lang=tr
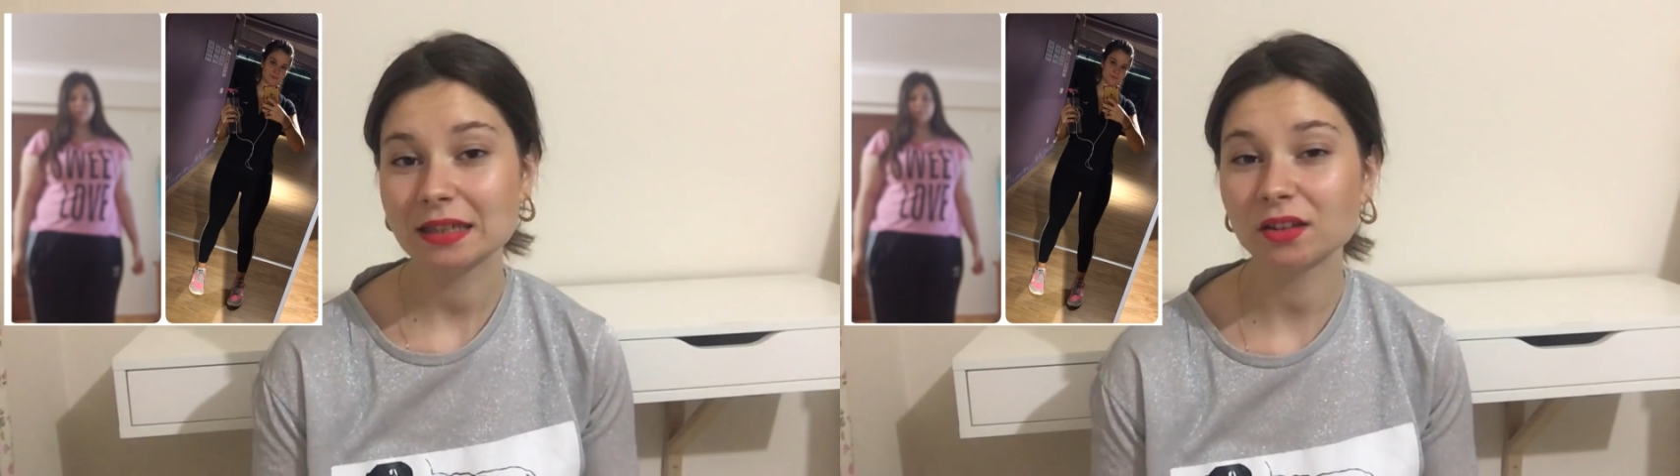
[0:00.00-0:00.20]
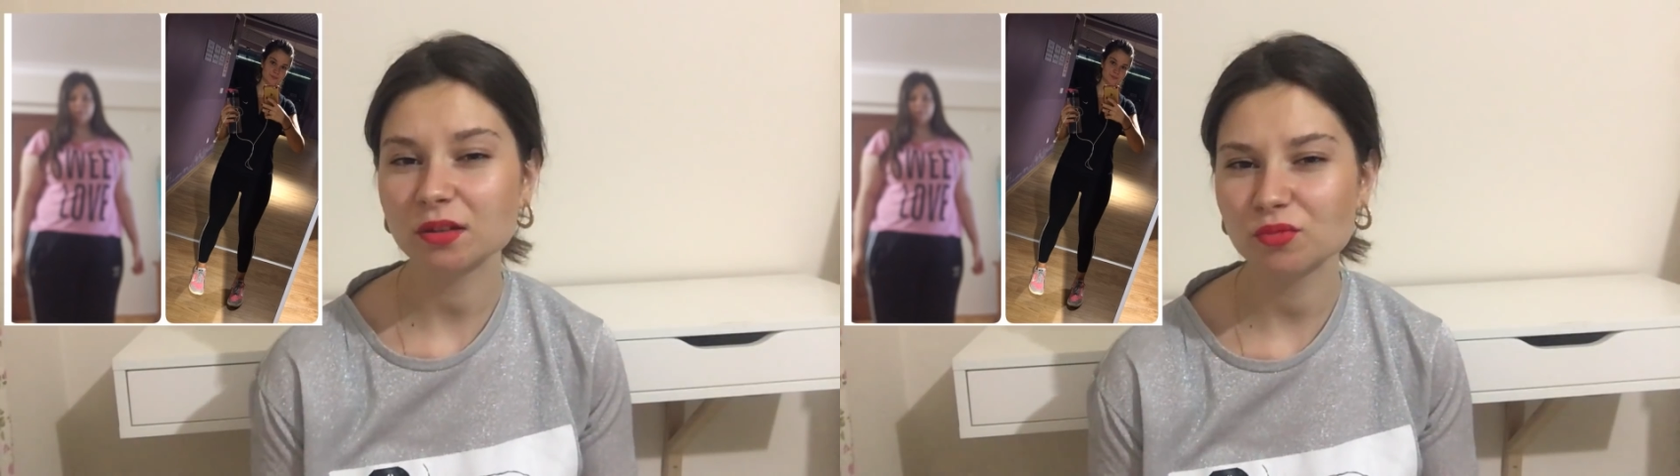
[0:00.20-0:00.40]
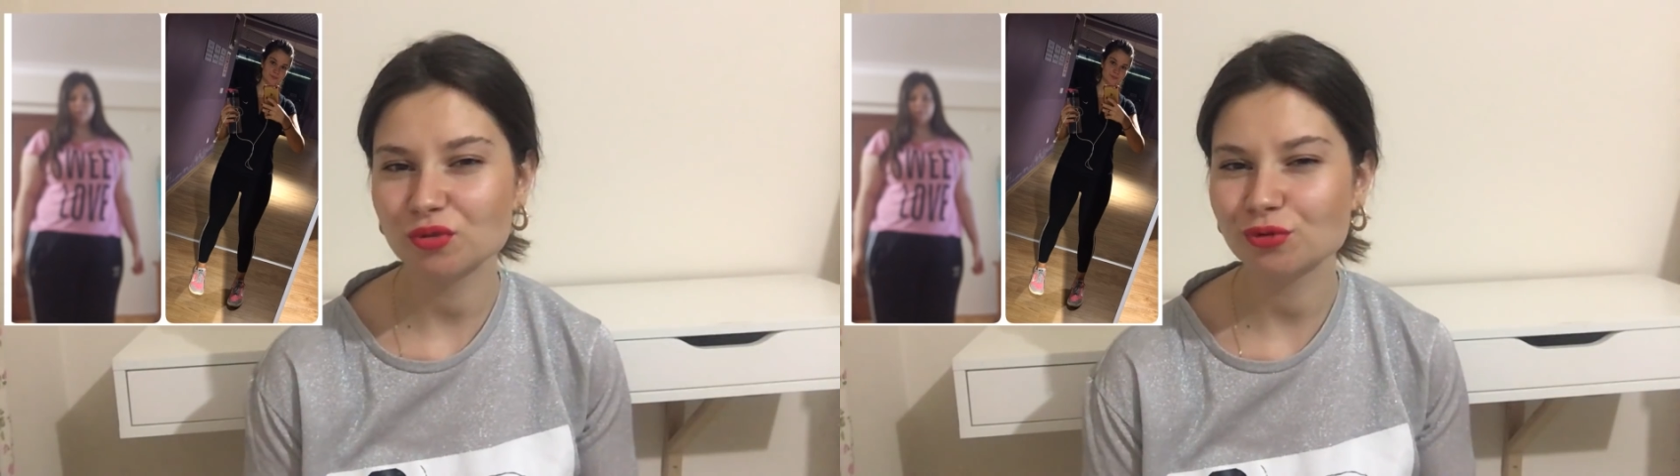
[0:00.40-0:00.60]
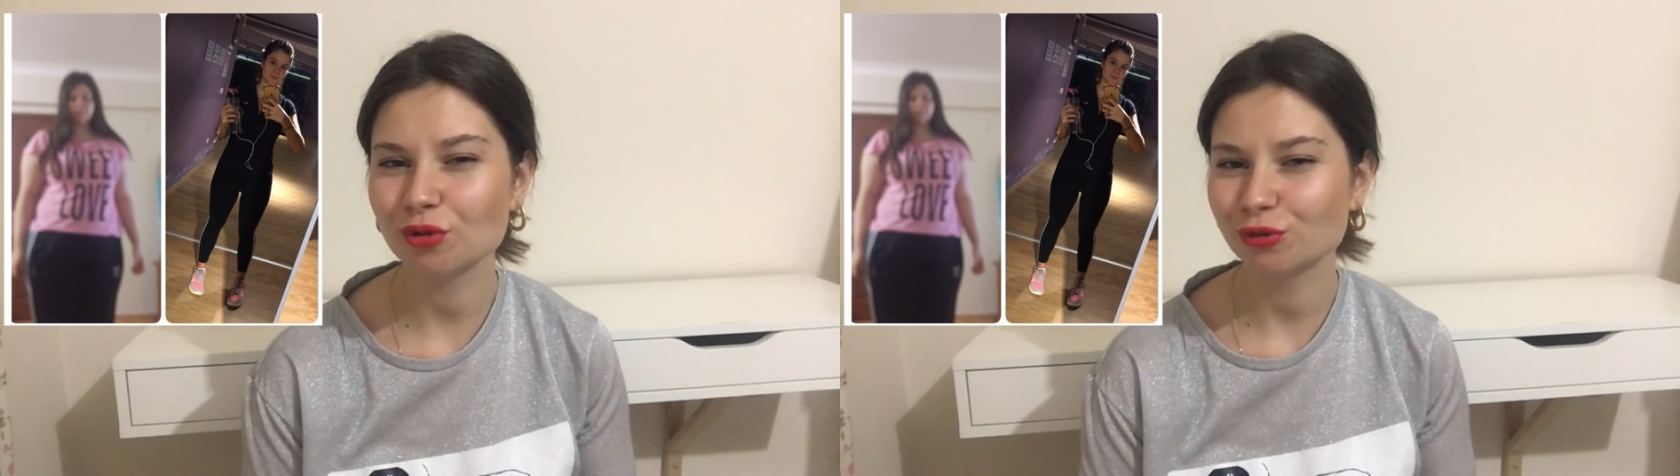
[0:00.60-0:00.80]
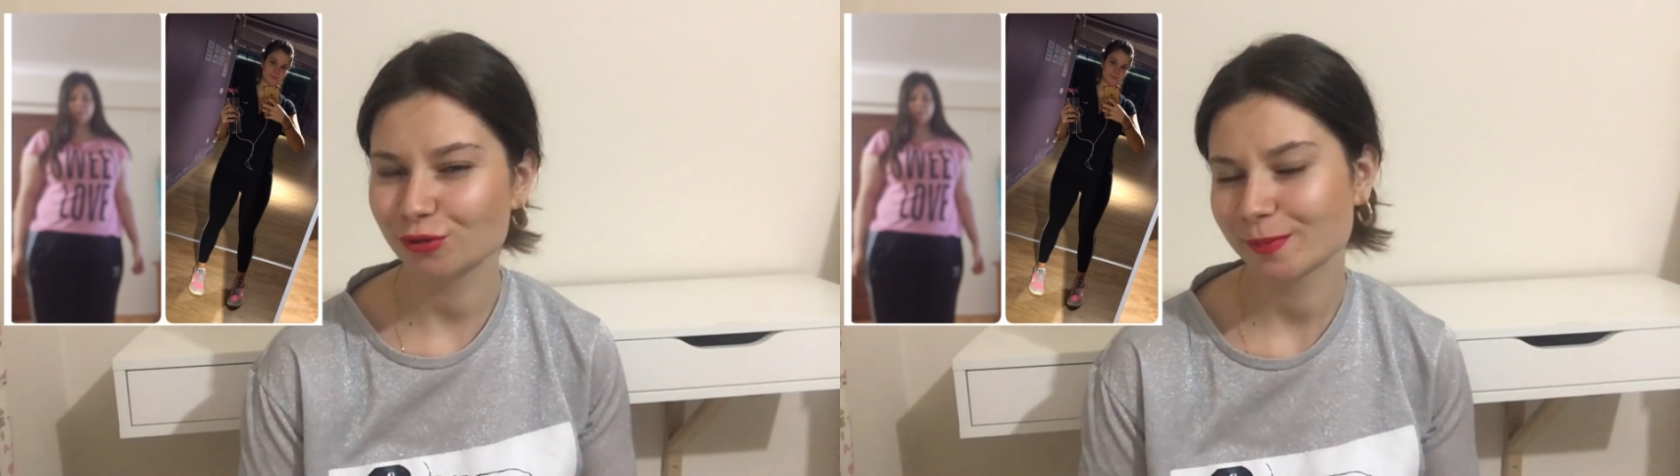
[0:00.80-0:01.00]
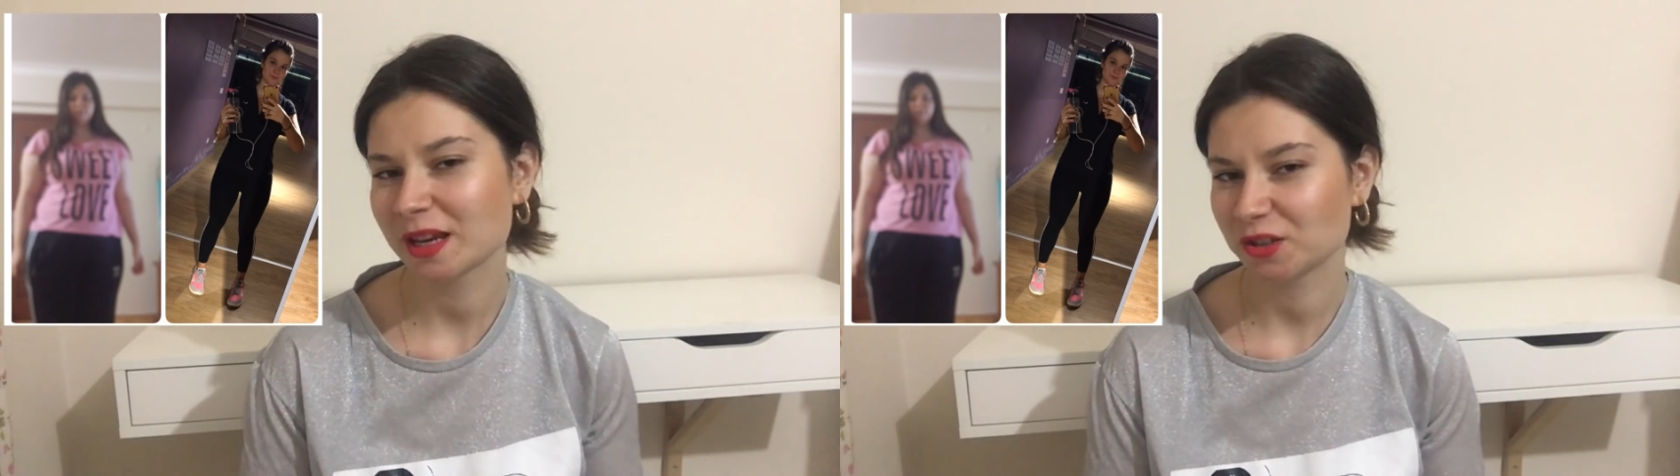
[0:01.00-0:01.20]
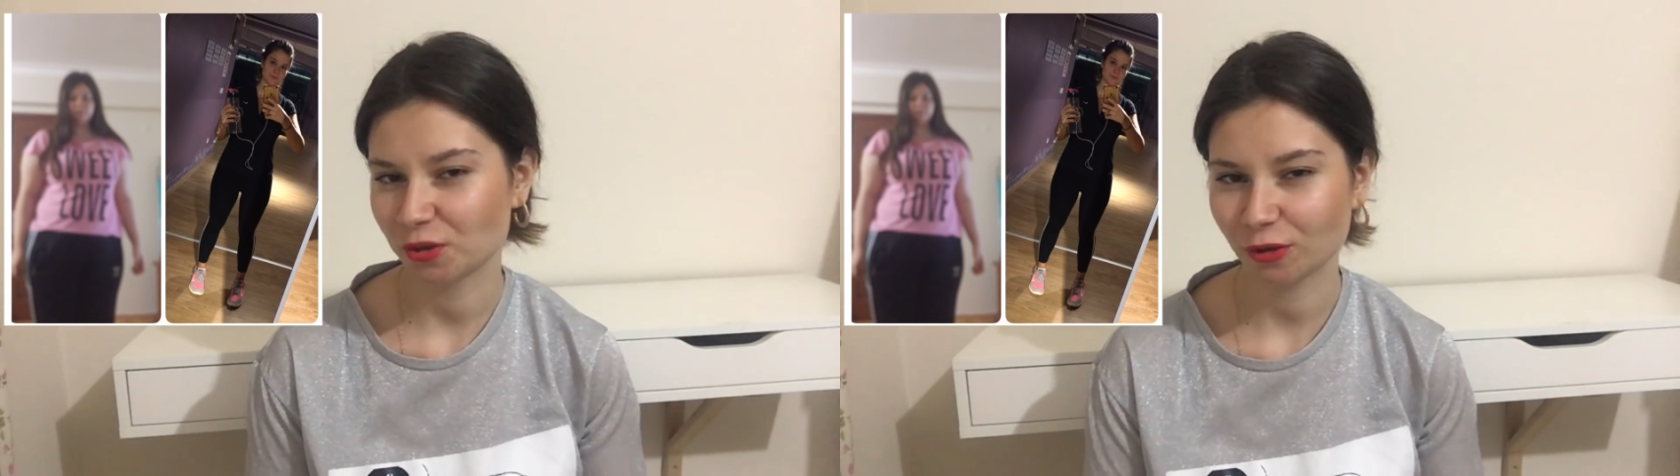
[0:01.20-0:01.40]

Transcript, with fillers: Sanırım 104-105